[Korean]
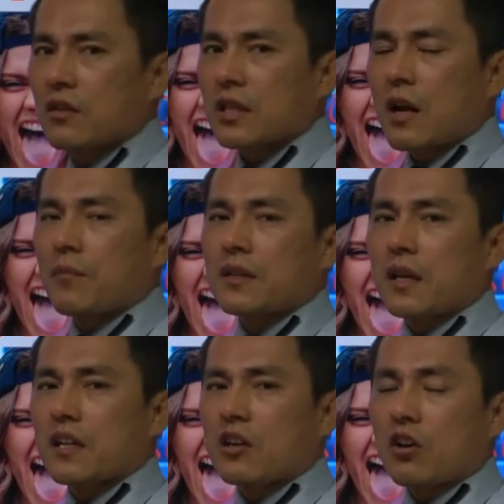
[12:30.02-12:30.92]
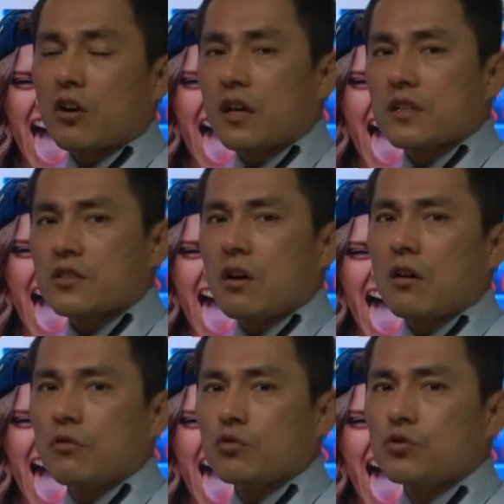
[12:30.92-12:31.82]
어, 사람 만나기 꺼려한
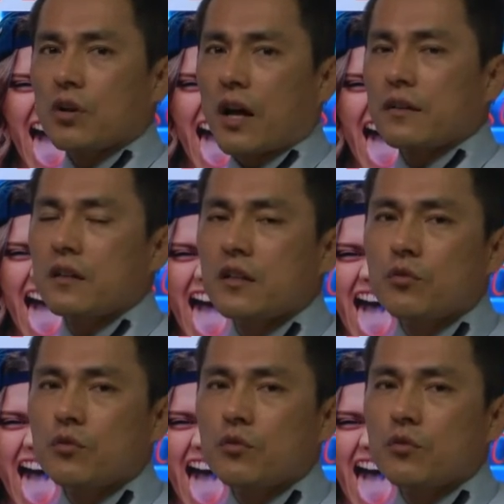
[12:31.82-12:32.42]
이죠? 우울한,